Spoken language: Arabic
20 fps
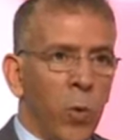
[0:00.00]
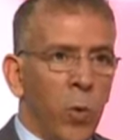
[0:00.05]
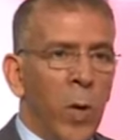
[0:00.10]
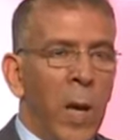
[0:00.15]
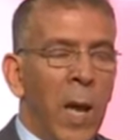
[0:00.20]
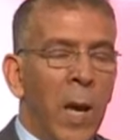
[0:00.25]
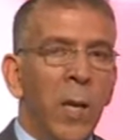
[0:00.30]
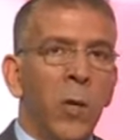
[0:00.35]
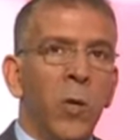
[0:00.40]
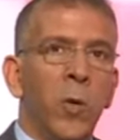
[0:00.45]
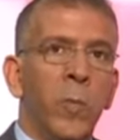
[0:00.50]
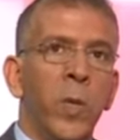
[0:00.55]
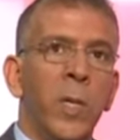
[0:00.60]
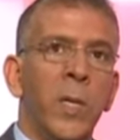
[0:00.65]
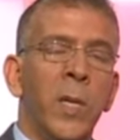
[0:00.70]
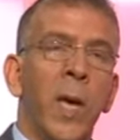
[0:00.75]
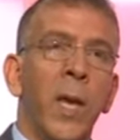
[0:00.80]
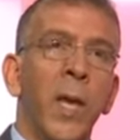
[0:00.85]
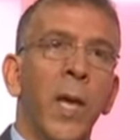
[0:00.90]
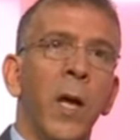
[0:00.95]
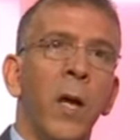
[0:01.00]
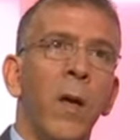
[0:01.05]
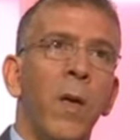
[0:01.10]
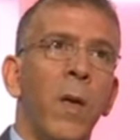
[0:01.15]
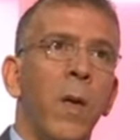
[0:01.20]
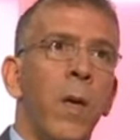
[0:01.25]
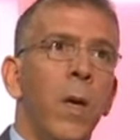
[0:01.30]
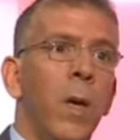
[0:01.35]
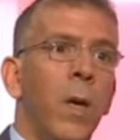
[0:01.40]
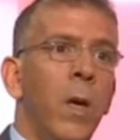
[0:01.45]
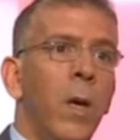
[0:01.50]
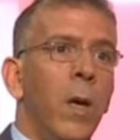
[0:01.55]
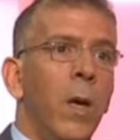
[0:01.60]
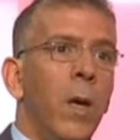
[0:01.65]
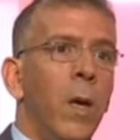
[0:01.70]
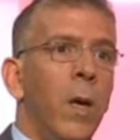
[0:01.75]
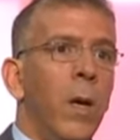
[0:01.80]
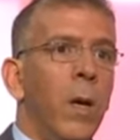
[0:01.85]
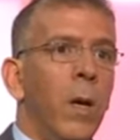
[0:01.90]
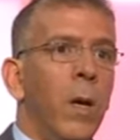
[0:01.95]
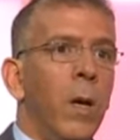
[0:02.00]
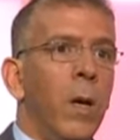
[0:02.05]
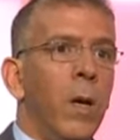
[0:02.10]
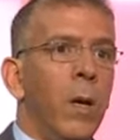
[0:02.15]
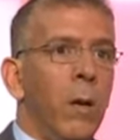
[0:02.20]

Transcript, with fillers: منها تماما ونقولها لليوم للتاريخ